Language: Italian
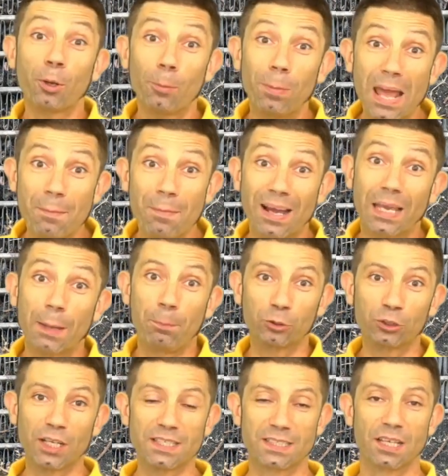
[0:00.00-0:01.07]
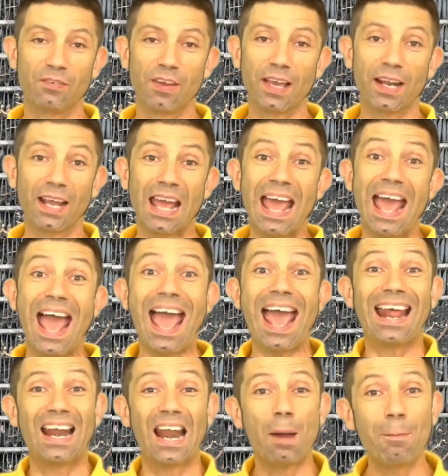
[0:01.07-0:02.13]
problema che potreste avere
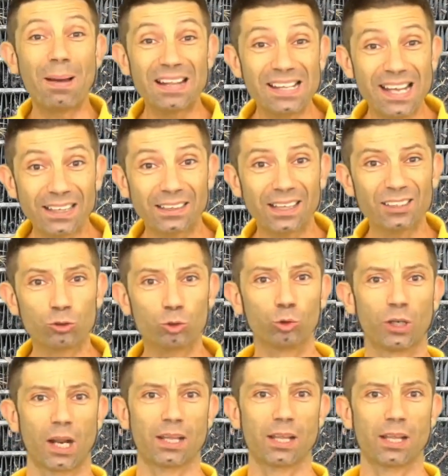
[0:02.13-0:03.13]
è la maglietta sui